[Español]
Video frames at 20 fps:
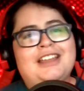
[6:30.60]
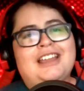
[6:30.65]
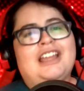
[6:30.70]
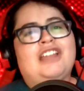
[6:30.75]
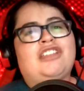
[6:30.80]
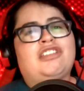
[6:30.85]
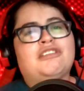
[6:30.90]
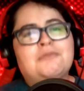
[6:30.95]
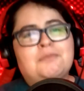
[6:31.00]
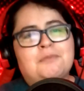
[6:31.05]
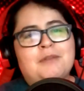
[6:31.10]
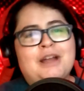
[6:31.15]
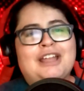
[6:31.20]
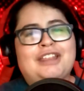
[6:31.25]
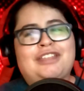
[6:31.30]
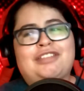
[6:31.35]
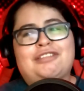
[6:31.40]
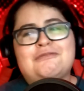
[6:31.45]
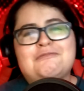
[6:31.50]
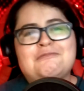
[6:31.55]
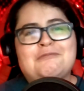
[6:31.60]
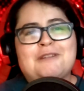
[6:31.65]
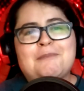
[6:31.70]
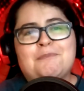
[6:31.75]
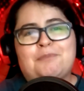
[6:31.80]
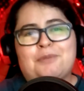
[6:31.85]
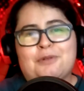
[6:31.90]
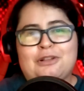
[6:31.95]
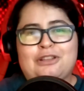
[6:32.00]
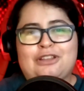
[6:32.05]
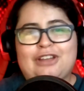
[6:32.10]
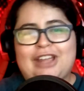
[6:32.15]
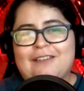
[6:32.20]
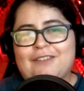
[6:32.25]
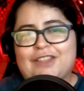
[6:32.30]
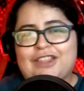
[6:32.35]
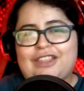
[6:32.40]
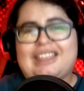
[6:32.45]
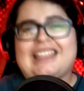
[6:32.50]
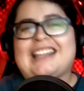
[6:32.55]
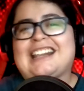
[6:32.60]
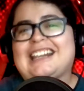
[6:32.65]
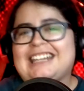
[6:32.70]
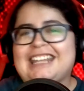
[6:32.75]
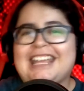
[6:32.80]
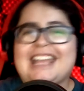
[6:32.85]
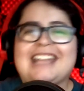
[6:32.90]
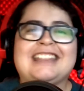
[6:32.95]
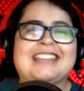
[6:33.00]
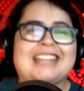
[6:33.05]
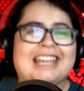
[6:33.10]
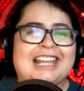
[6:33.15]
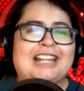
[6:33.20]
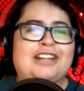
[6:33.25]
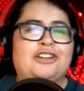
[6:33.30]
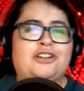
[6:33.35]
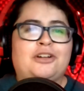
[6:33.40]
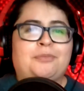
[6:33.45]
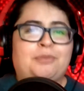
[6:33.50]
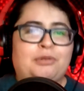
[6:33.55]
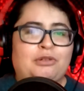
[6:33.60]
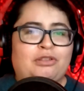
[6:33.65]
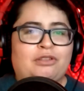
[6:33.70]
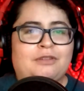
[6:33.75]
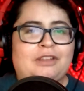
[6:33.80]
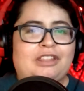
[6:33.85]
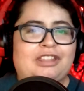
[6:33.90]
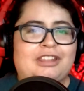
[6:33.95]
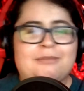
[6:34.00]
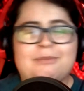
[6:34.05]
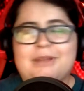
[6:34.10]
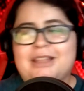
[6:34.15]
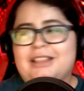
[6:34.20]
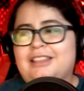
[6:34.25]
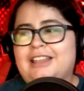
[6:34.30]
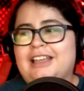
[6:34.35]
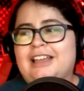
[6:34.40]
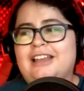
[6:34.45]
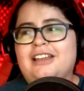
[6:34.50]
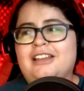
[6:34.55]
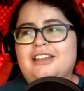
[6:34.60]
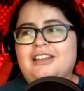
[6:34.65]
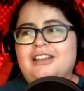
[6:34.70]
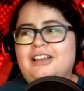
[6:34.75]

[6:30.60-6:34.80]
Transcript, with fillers: es un, es un buen punto y a veces se ríen de él, ¿no? Por su vestimenta.